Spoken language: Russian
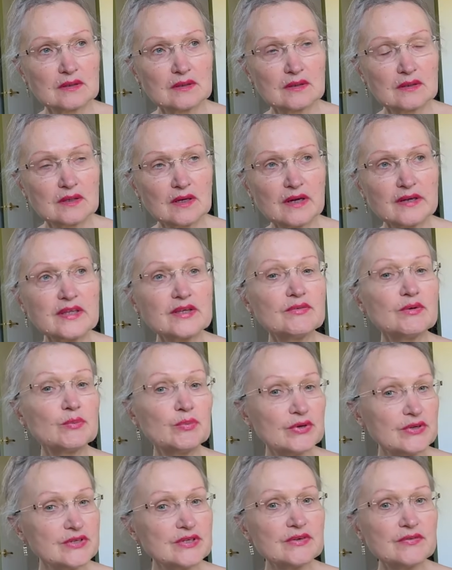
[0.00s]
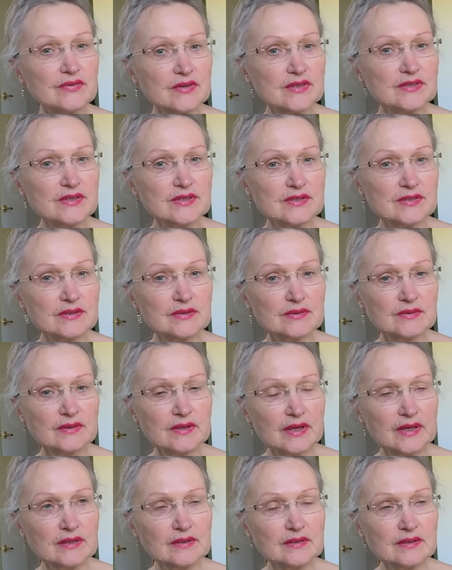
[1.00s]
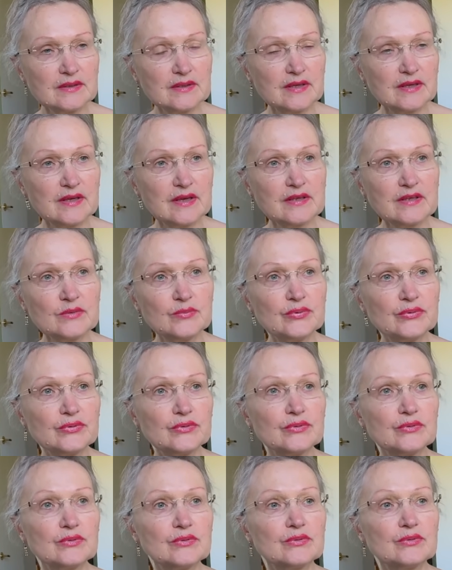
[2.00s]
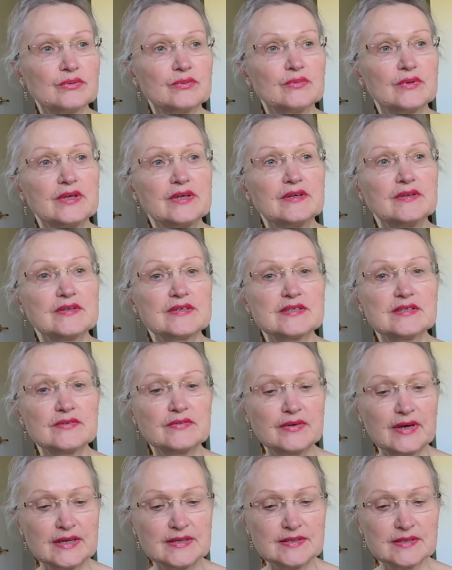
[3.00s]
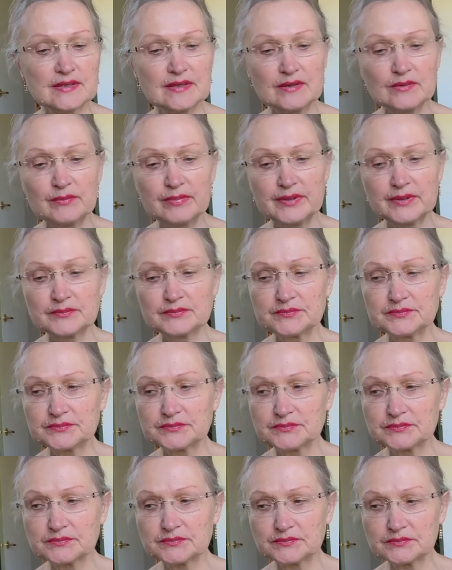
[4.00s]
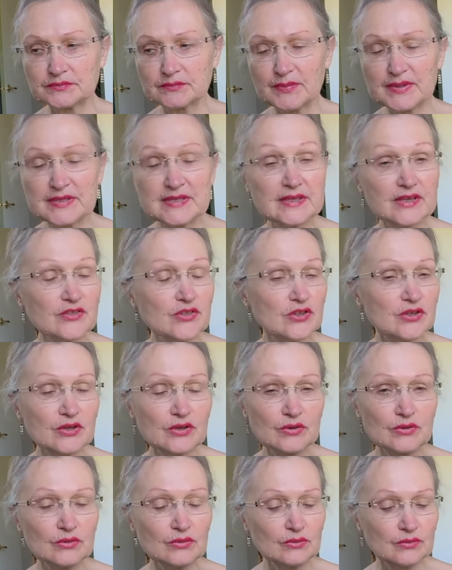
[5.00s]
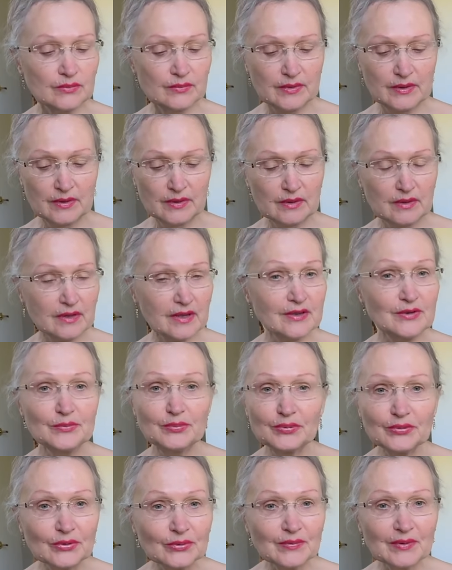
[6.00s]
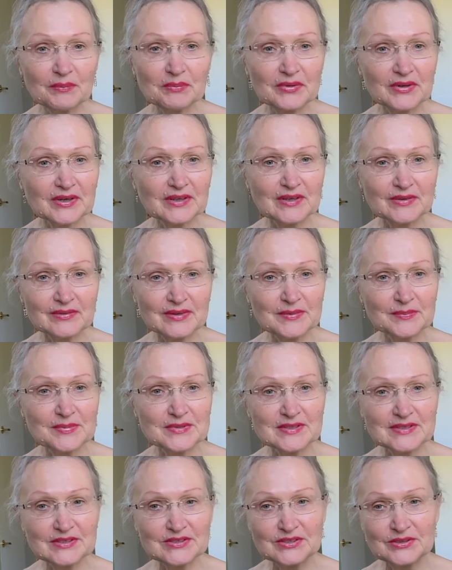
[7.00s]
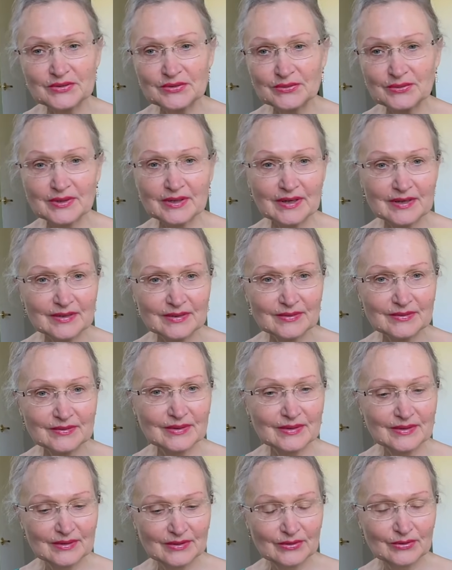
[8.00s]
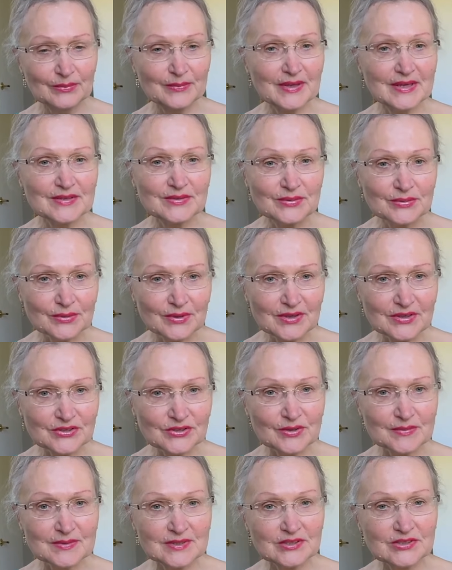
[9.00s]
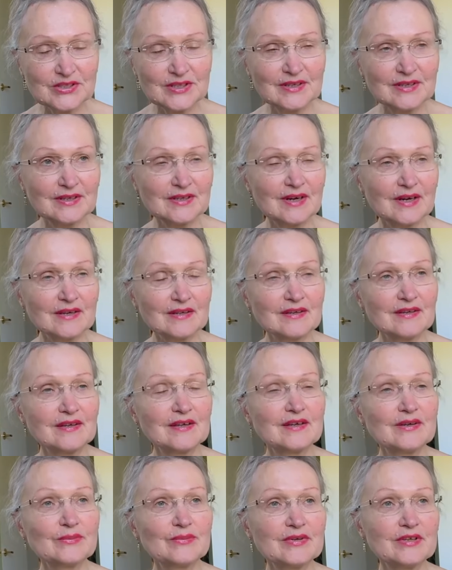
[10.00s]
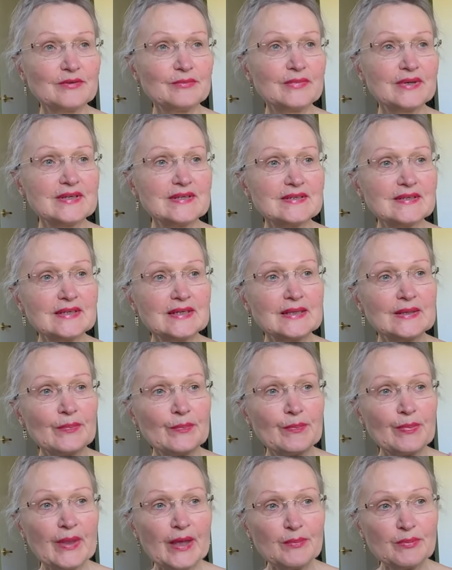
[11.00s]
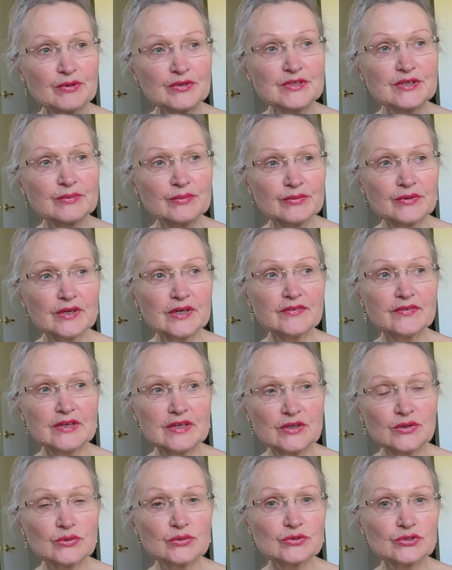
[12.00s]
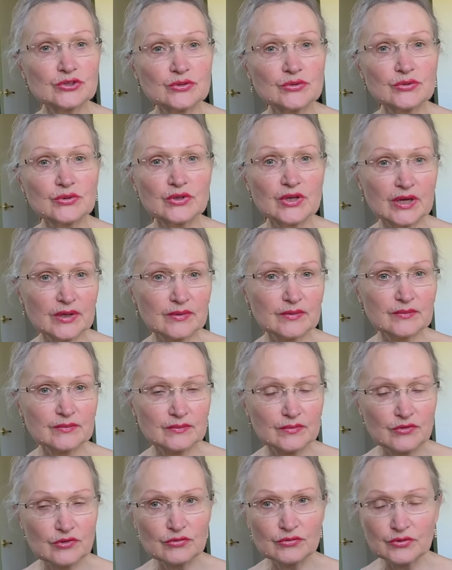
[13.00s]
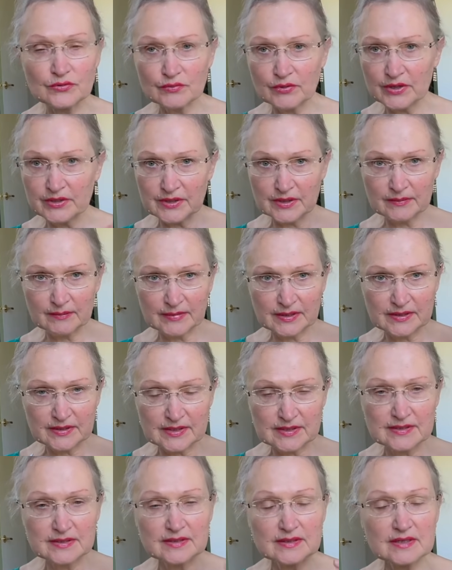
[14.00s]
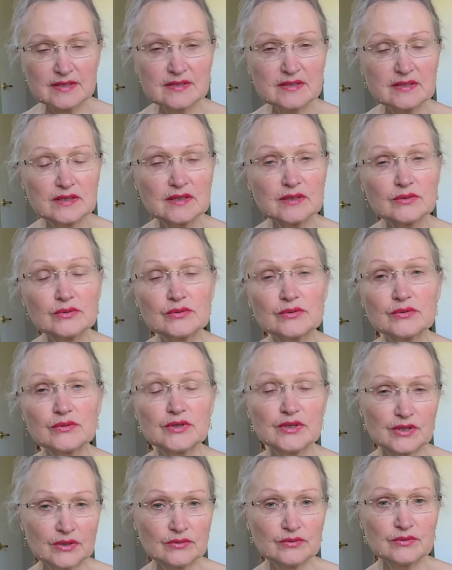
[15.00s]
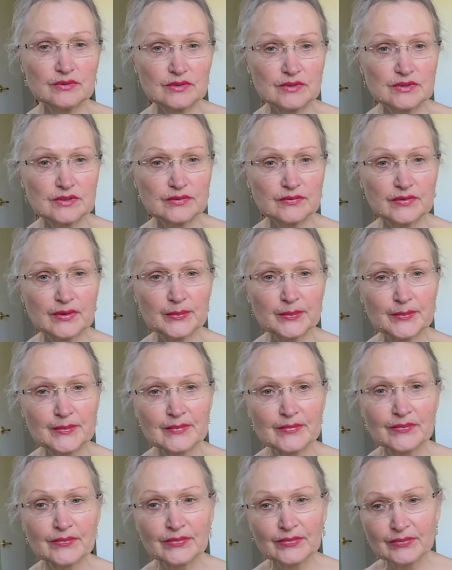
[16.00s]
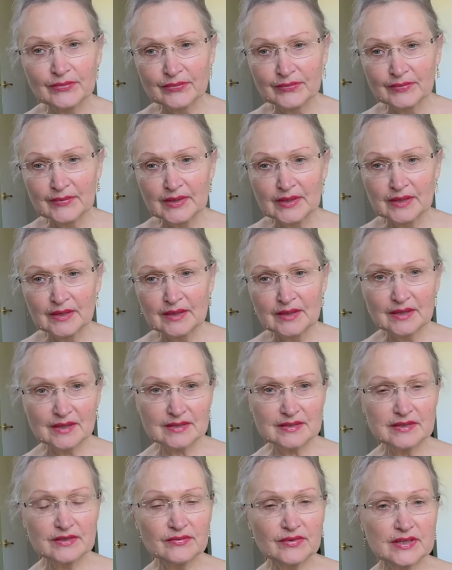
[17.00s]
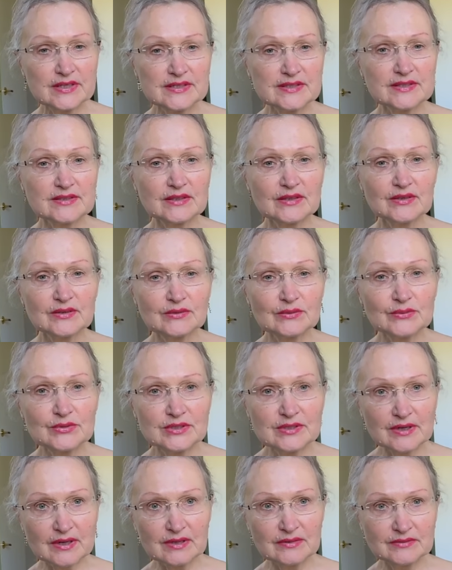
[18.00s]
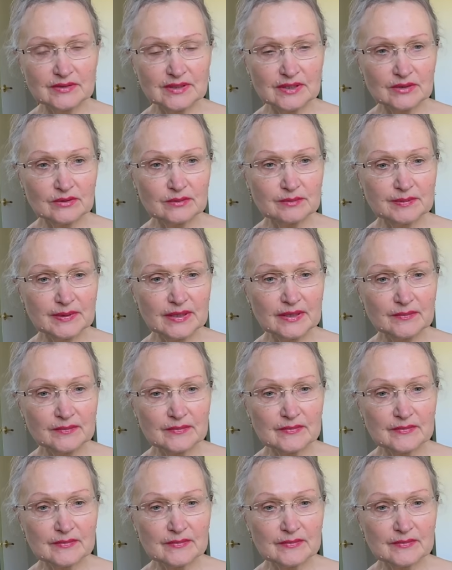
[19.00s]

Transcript: карты вы будете видеть, да. Я не буду их называть как бы по значению. Я не буду вам трактовать по значению карт. У меня есть уроки, чтобы значение карт понимать. А просто буду говорить то, что я чувствую, они мне транслируют интуитивно. Если вас э, устраивает такой план,